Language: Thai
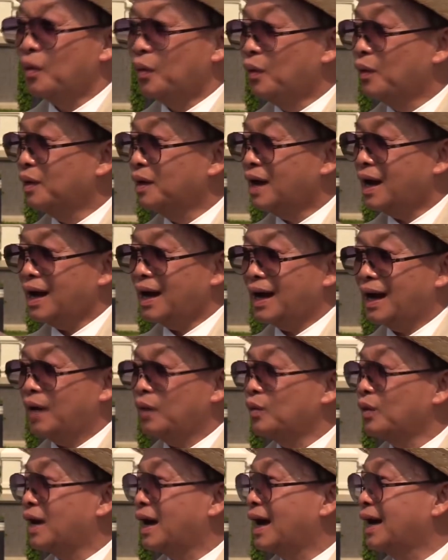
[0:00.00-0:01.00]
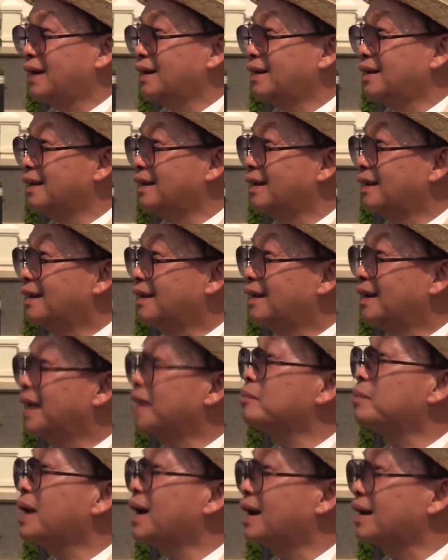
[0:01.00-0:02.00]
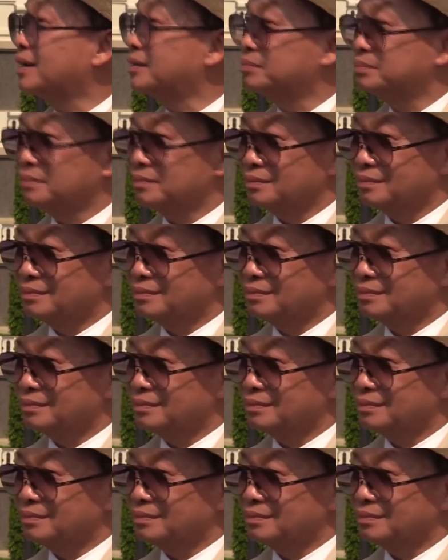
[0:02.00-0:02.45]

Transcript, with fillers: หกห้าล้านหกล้านนี่เล็กมากครับ